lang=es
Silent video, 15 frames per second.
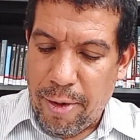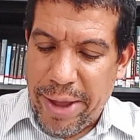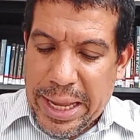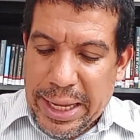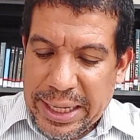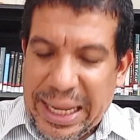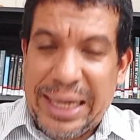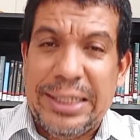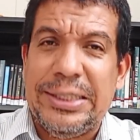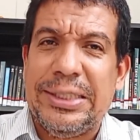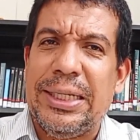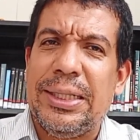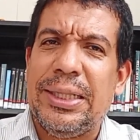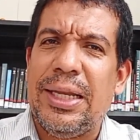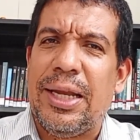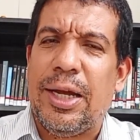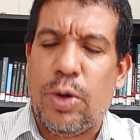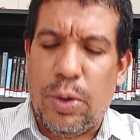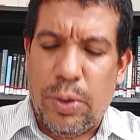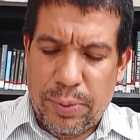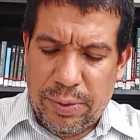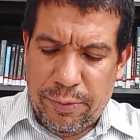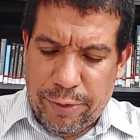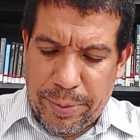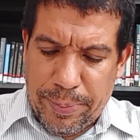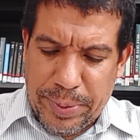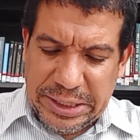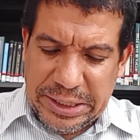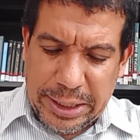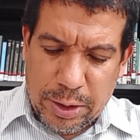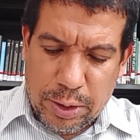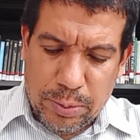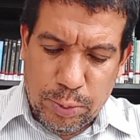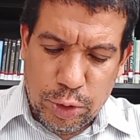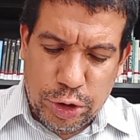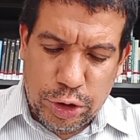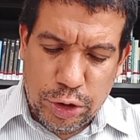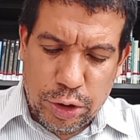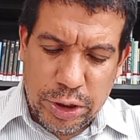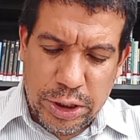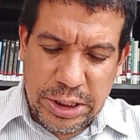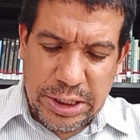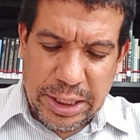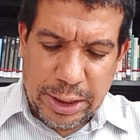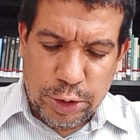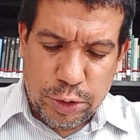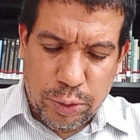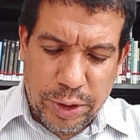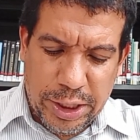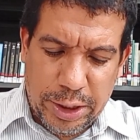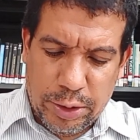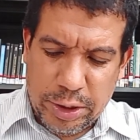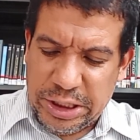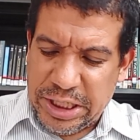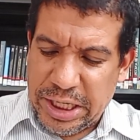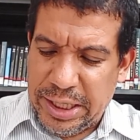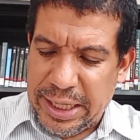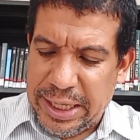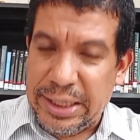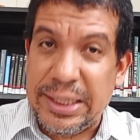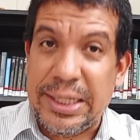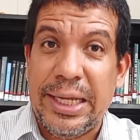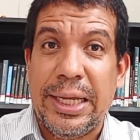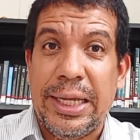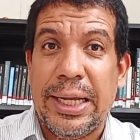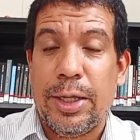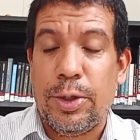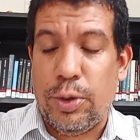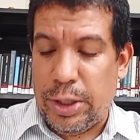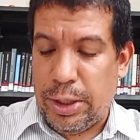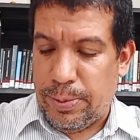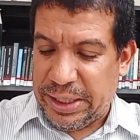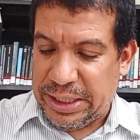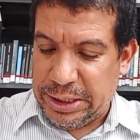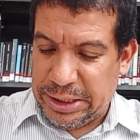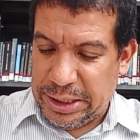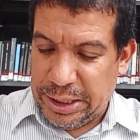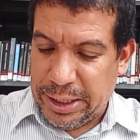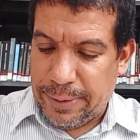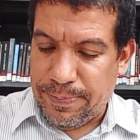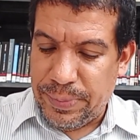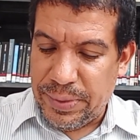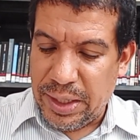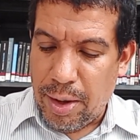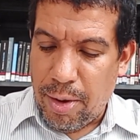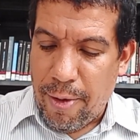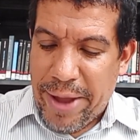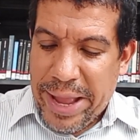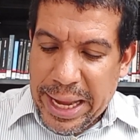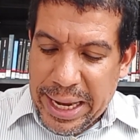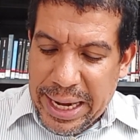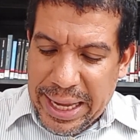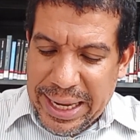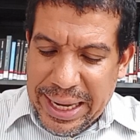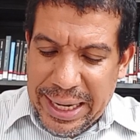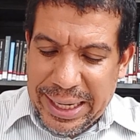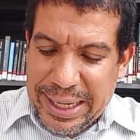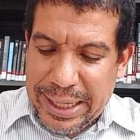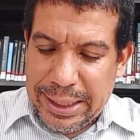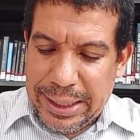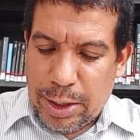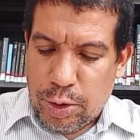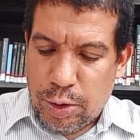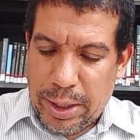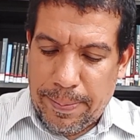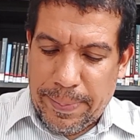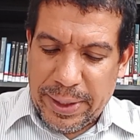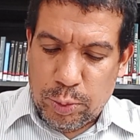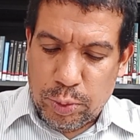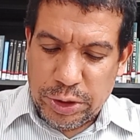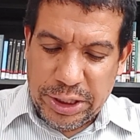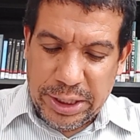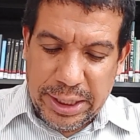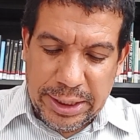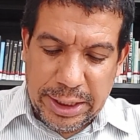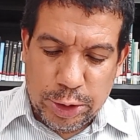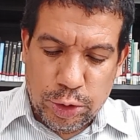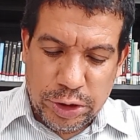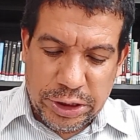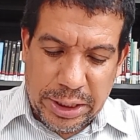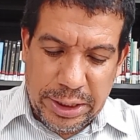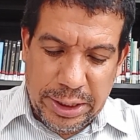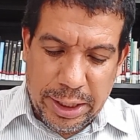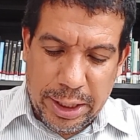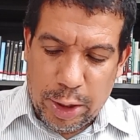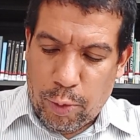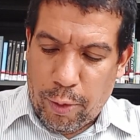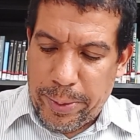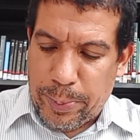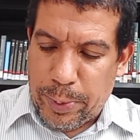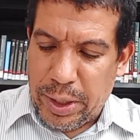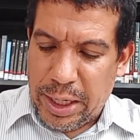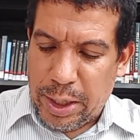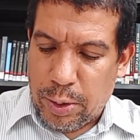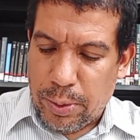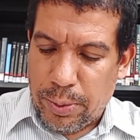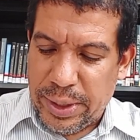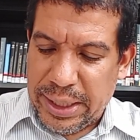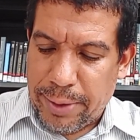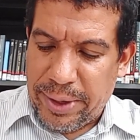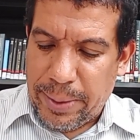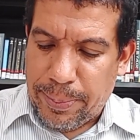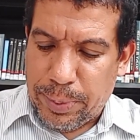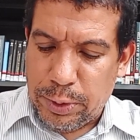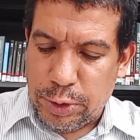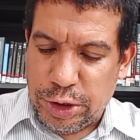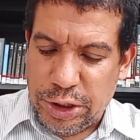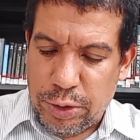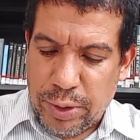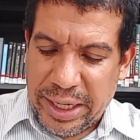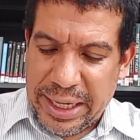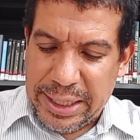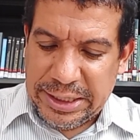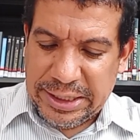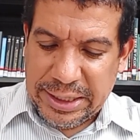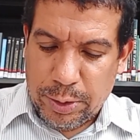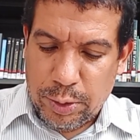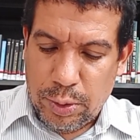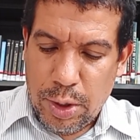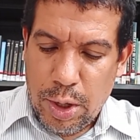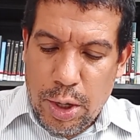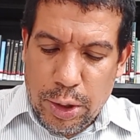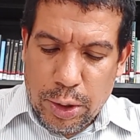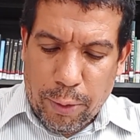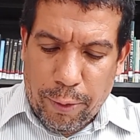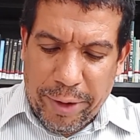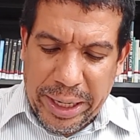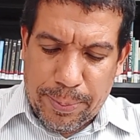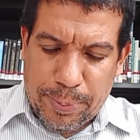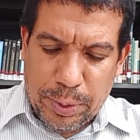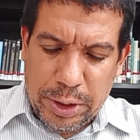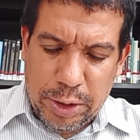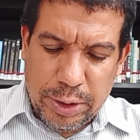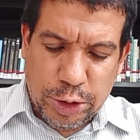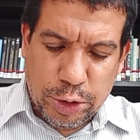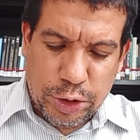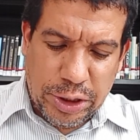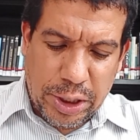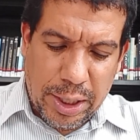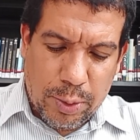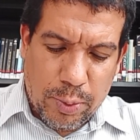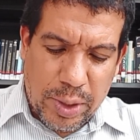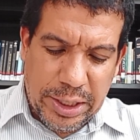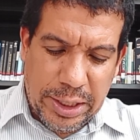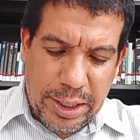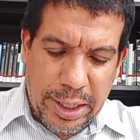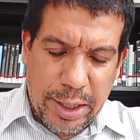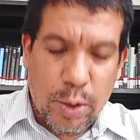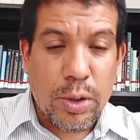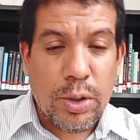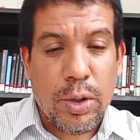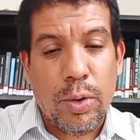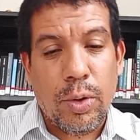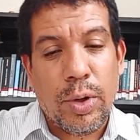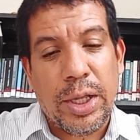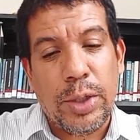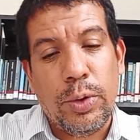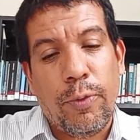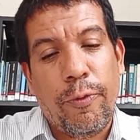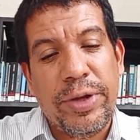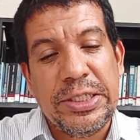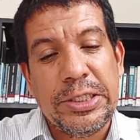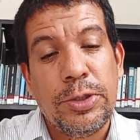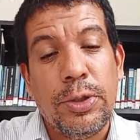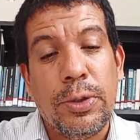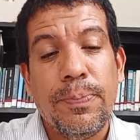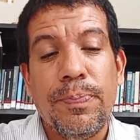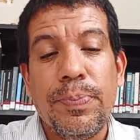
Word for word: Y al instante la joven fue presa de convulsiones, lanzó un grito estridente y cayó desvanecida. Era que el genio, con la impetuosidad de su salida del cuerpo de la joven, había producido aquel estado que hubiera podido asustar a cualquier otro que no fuese yo.